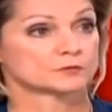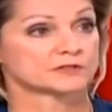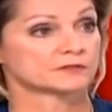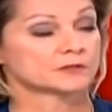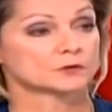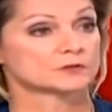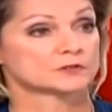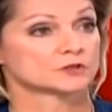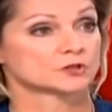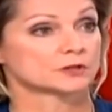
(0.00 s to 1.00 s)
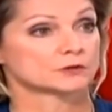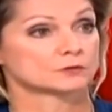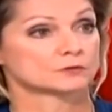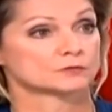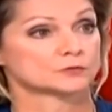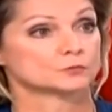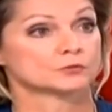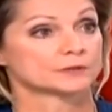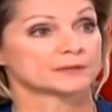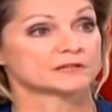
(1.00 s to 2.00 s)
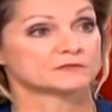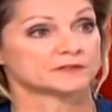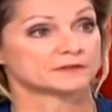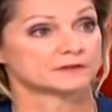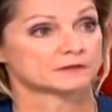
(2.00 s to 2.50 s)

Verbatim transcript: Vous savez d'ores et déjà que vous ne pourrez pas l'éviter.